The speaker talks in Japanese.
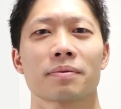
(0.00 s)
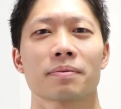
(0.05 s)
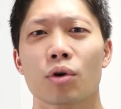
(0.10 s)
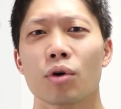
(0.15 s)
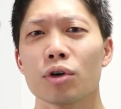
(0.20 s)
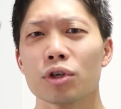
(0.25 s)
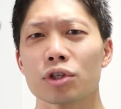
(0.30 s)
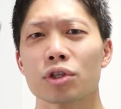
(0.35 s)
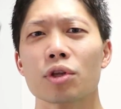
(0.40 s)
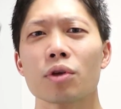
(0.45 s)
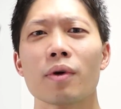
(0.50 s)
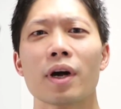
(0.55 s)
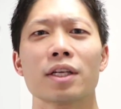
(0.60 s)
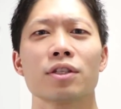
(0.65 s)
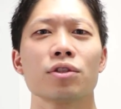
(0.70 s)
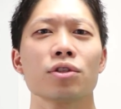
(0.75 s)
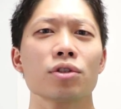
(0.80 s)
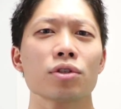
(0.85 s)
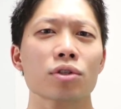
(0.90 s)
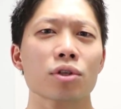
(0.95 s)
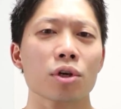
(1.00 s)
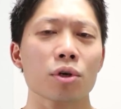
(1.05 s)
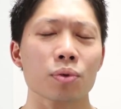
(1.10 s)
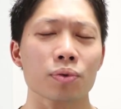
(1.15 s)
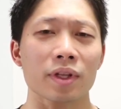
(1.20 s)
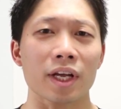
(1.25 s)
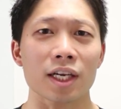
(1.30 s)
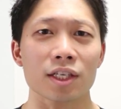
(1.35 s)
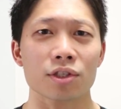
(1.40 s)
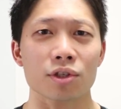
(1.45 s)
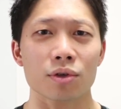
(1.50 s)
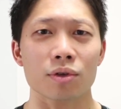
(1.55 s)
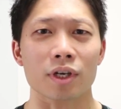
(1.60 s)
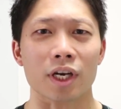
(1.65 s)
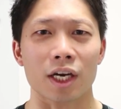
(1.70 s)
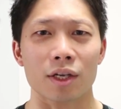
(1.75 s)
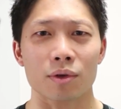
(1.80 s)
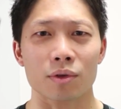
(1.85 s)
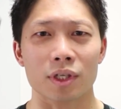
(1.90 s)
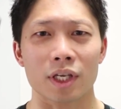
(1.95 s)
こういう人は乳糖不対症の
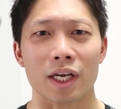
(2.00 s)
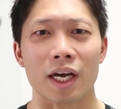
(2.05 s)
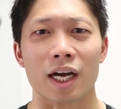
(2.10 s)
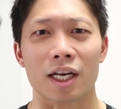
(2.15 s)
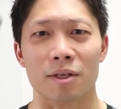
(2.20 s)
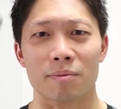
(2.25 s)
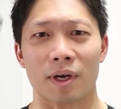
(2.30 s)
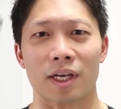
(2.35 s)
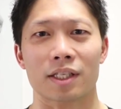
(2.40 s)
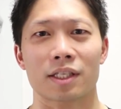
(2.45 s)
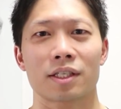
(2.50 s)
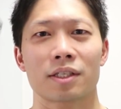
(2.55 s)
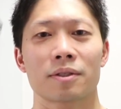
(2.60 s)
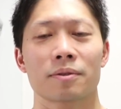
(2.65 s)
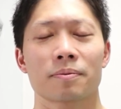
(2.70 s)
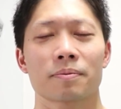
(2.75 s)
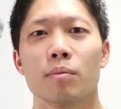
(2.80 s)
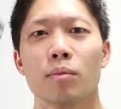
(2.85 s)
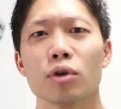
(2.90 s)
可能性があります